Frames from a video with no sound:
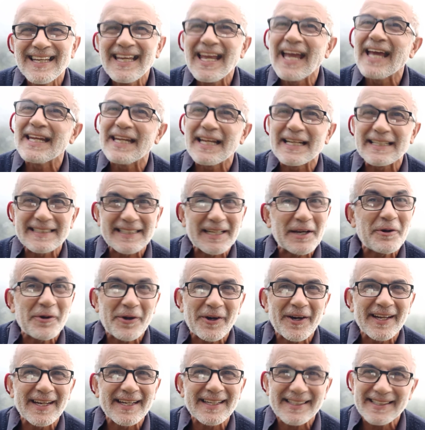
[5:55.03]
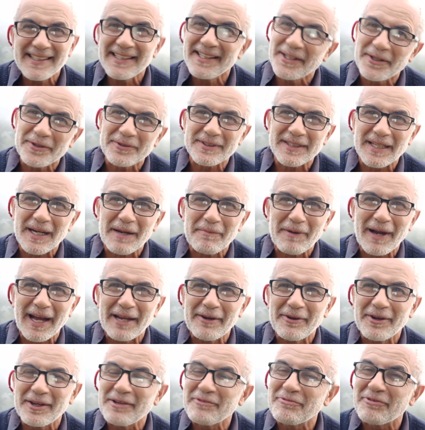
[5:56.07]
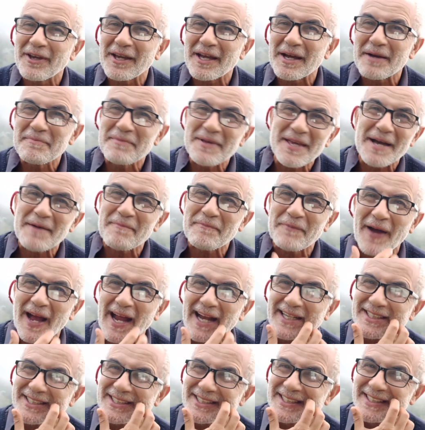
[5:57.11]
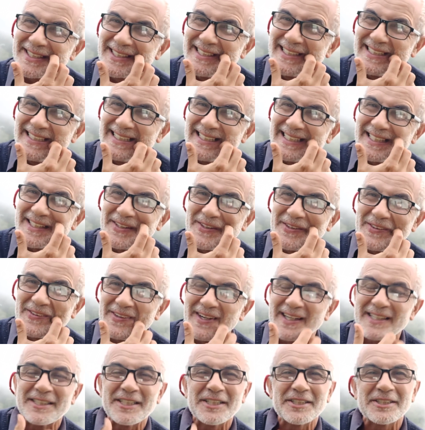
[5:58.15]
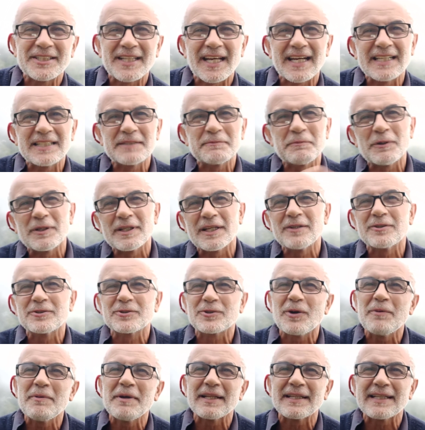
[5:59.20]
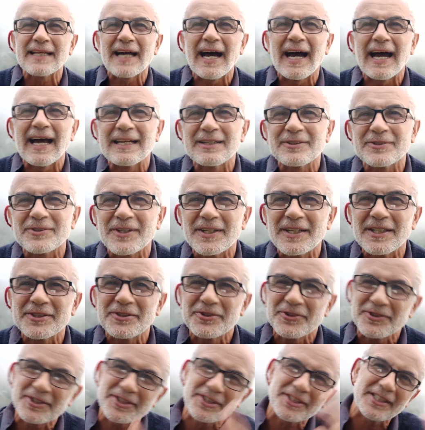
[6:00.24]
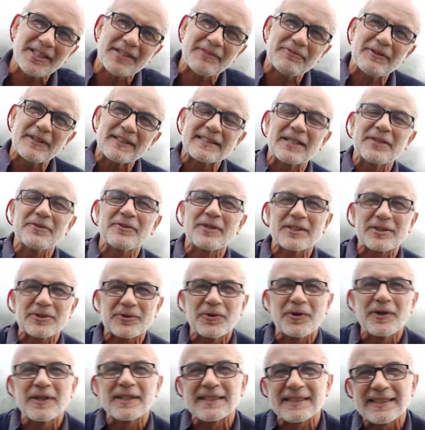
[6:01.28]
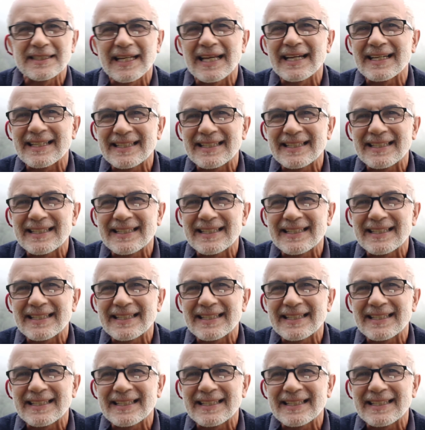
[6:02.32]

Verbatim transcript: E é nessa hora que eu trabalho, aí vem a minha parte. Eu, a gente está respondendo os comentários durante o dia, fazendo as coisas